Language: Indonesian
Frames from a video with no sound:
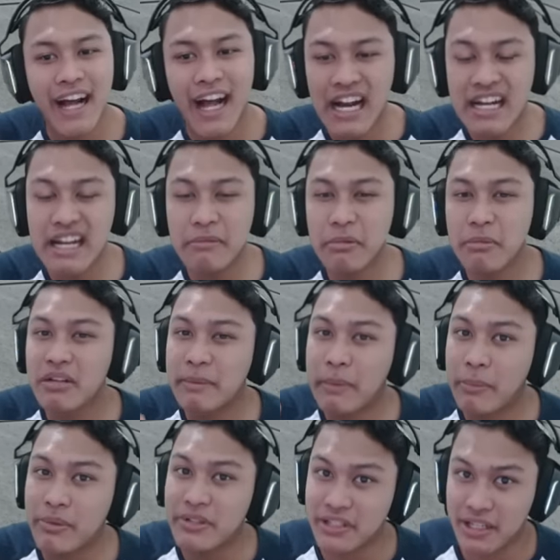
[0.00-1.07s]
Ada beberapa
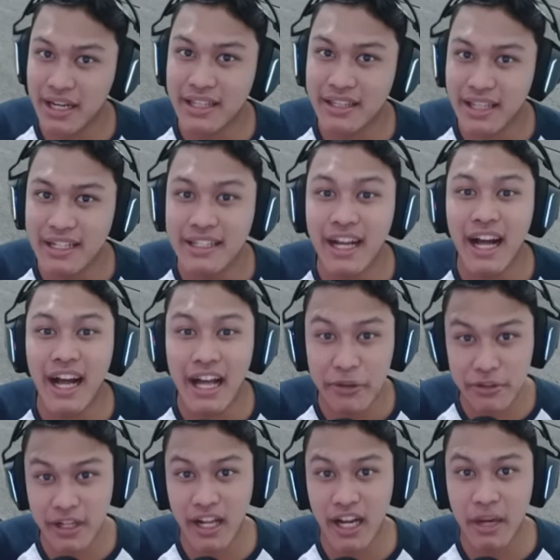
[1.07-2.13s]
persyaratan yang
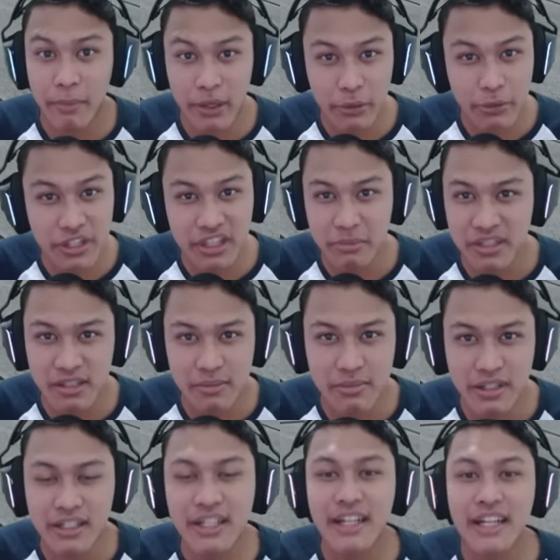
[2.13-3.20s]
harus kalian penuhi teman-teman.